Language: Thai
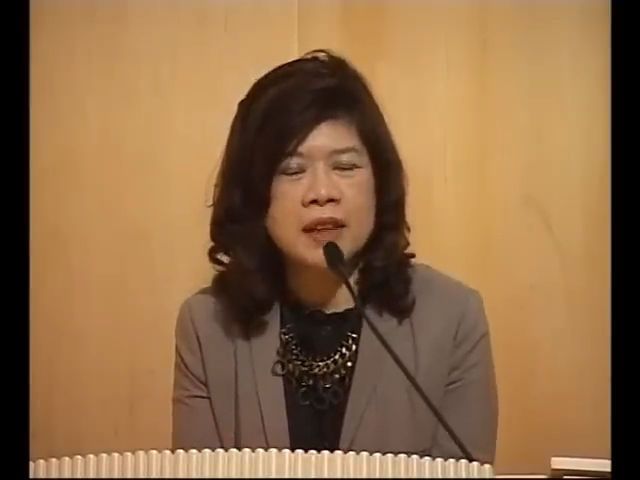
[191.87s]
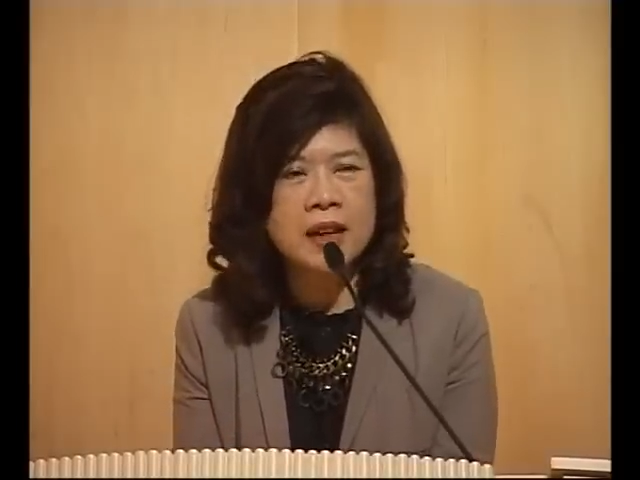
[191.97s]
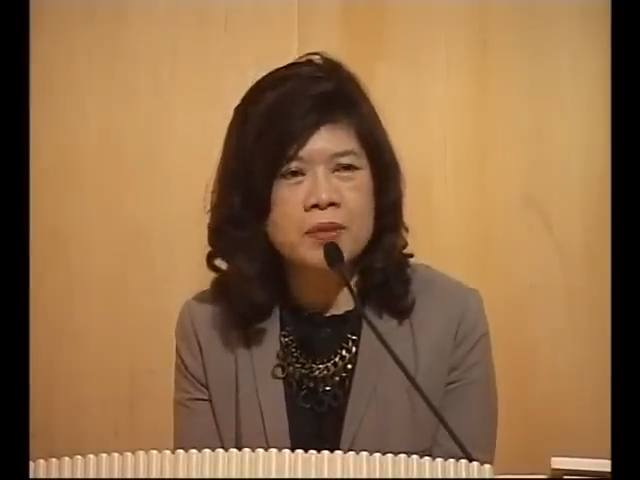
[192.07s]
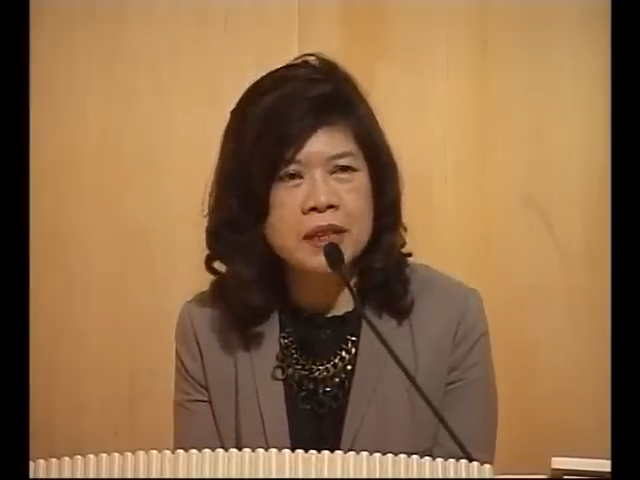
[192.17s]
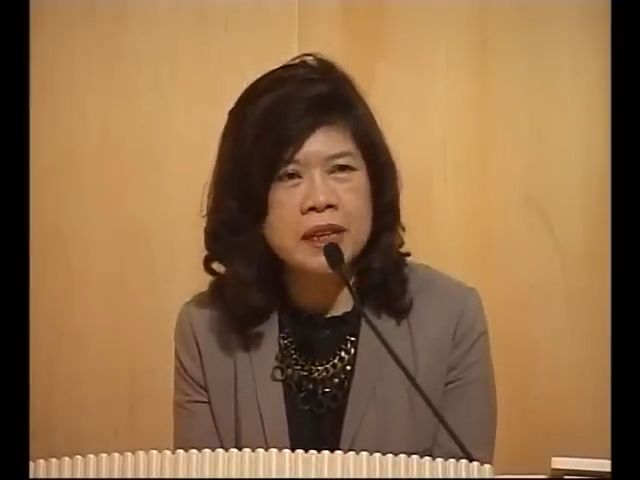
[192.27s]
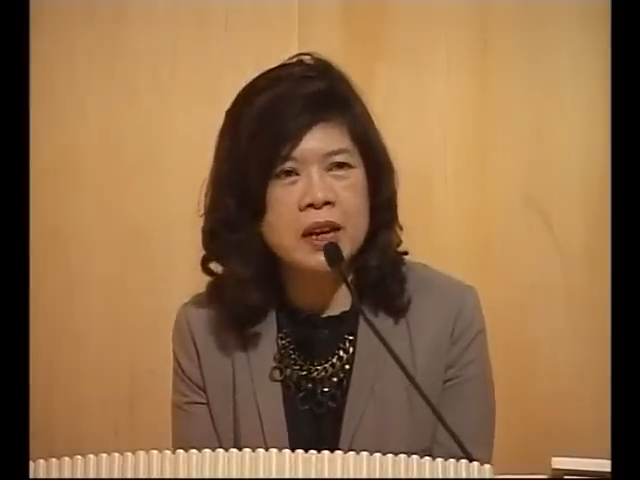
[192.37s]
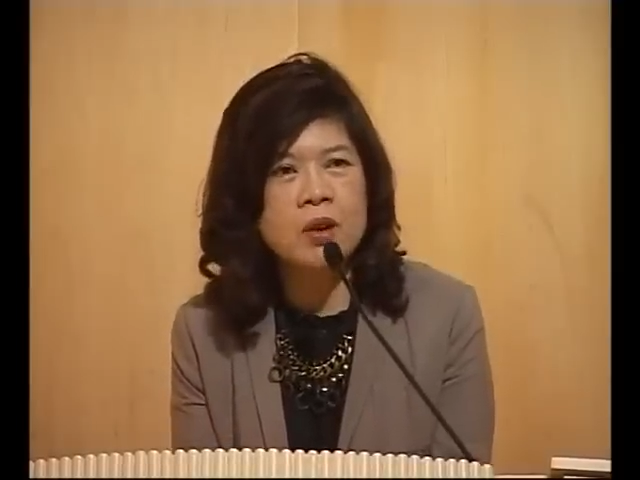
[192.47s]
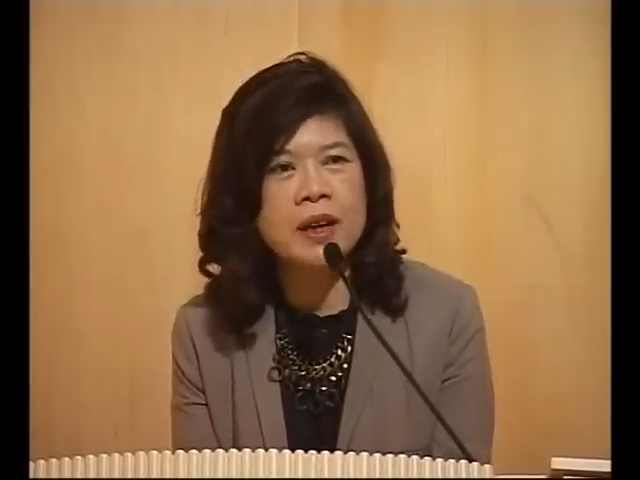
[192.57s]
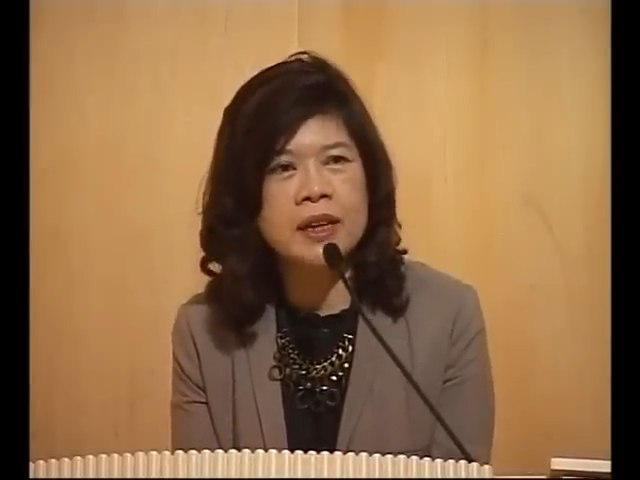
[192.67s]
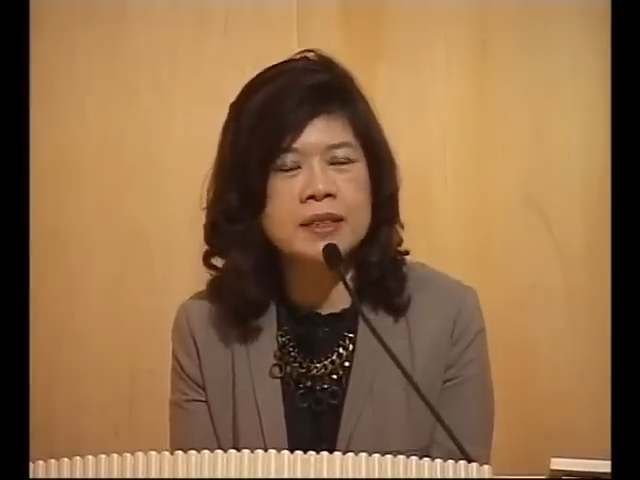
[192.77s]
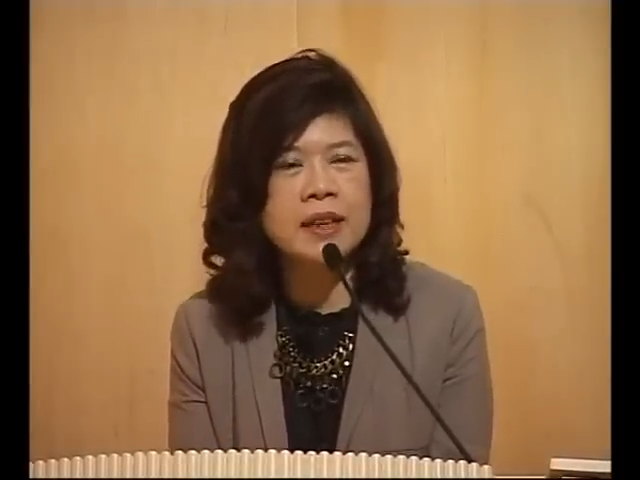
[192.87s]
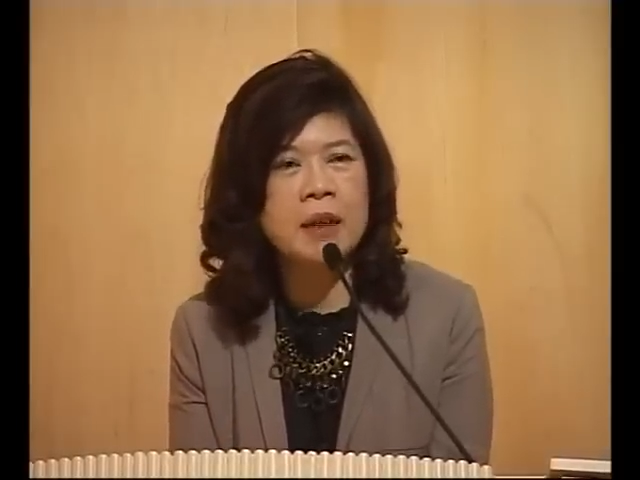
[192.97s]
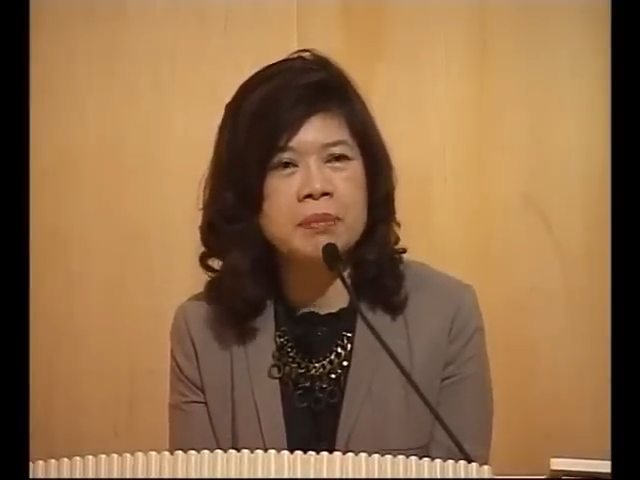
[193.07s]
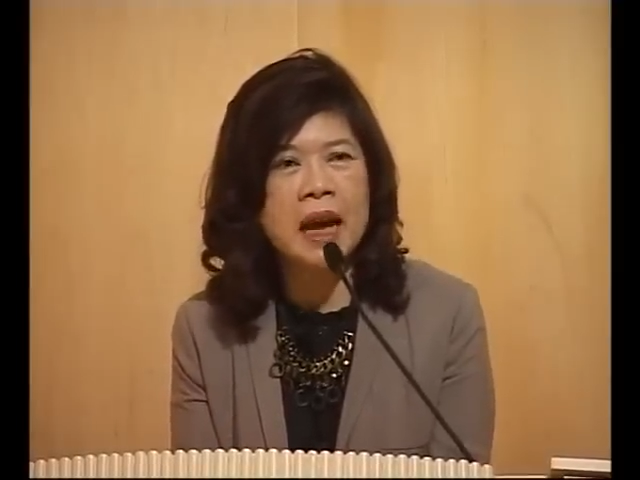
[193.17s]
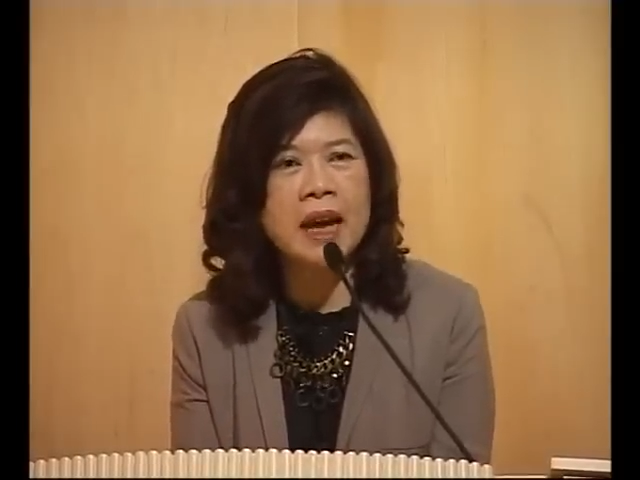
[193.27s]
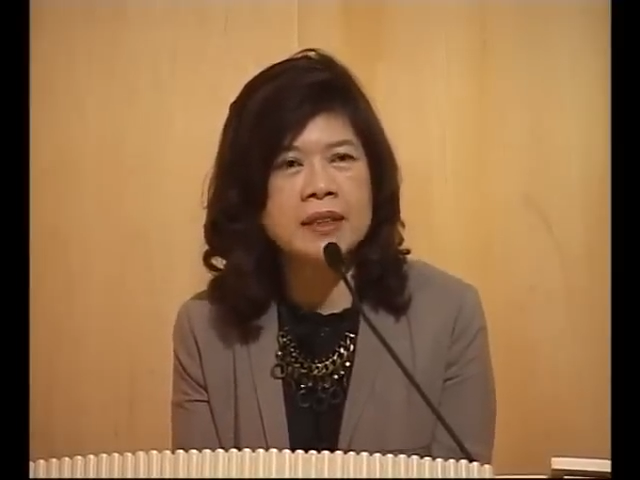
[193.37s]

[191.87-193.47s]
ท่านวิทยากรทั้ง3ท่า